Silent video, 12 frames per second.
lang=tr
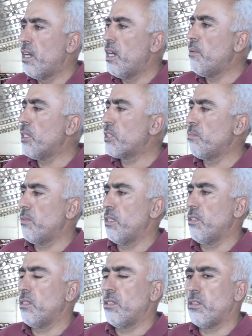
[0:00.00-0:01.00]
Ama şimdi
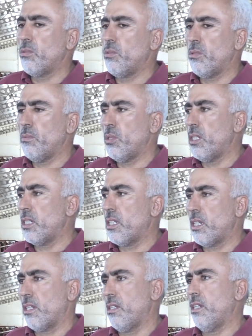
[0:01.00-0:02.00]
e, durum öyle
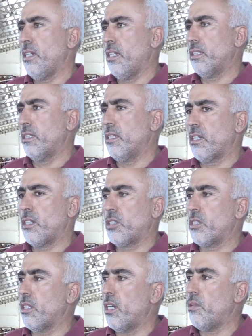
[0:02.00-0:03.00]
değil. En azından
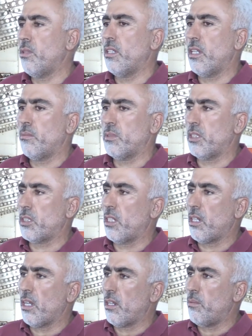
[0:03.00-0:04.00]
kışın hayvanlarımız
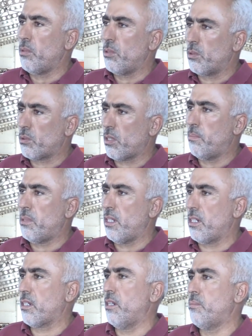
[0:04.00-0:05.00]
içeriye alabiliyoruz.
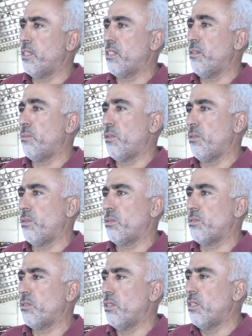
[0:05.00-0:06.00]
Kapıları
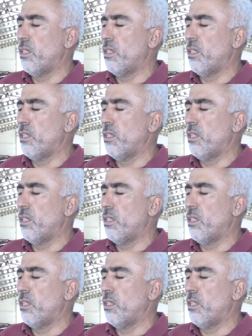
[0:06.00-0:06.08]
kapatabiliyoruz.